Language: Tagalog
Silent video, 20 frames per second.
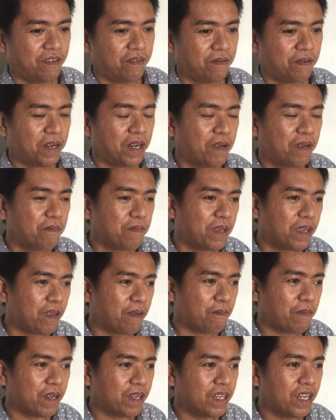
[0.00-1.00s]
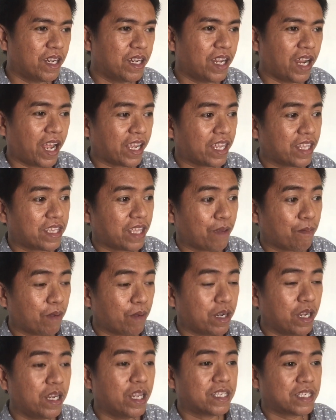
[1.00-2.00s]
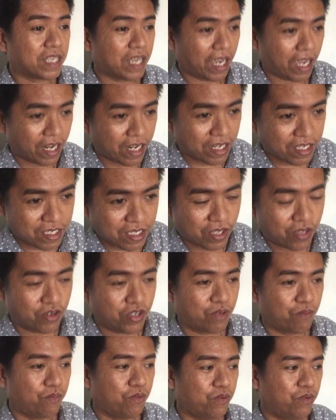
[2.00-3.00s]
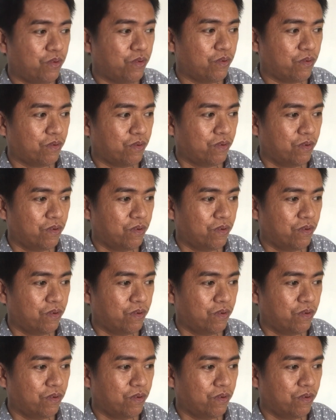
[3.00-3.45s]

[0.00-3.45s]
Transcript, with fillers: Marami, madidagi tayong madidiscourage dito sa mundo.